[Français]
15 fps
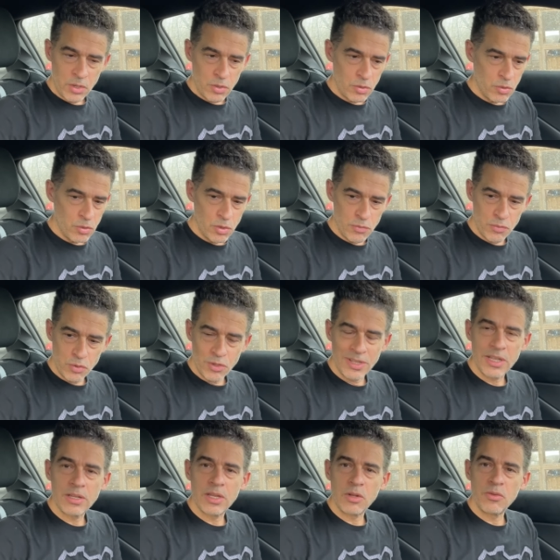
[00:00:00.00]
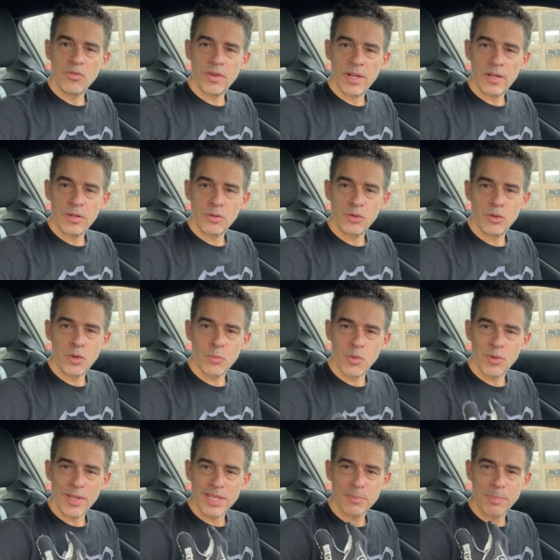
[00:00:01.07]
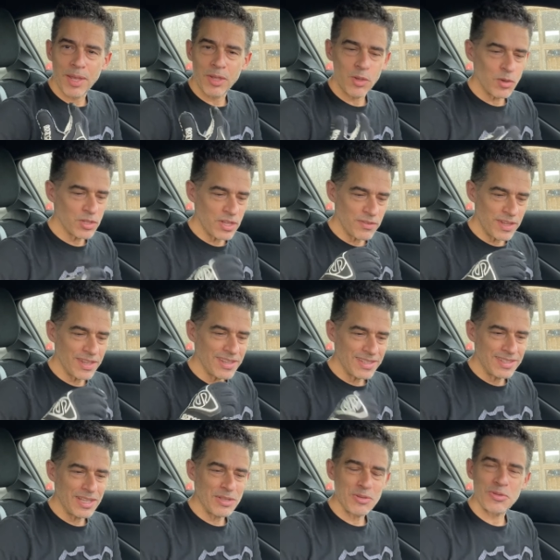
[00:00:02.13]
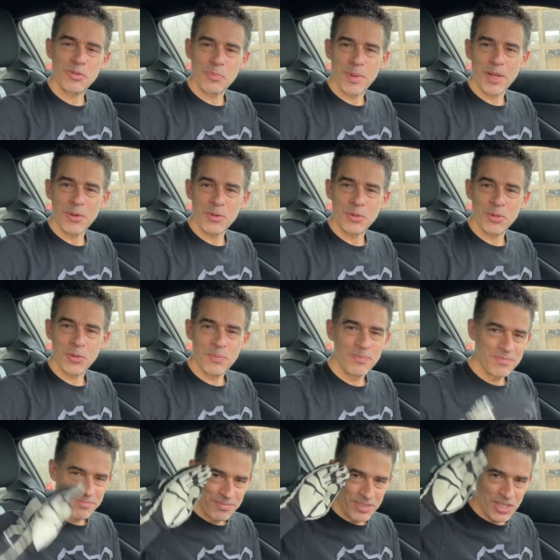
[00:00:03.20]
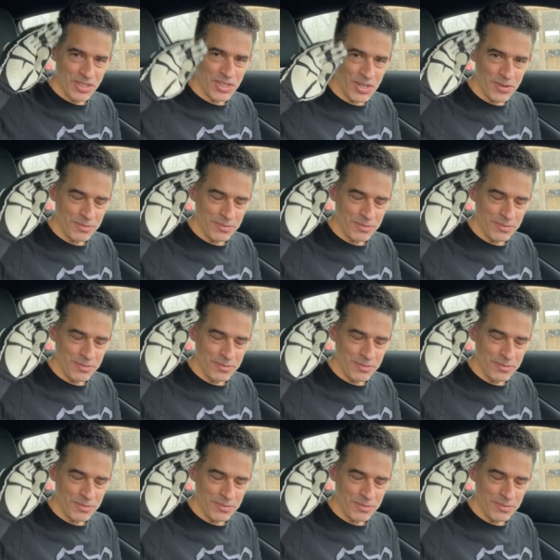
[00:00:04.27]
de vous donner des nouvelles de mon expérience avec cette super auto. Ciao, ciao.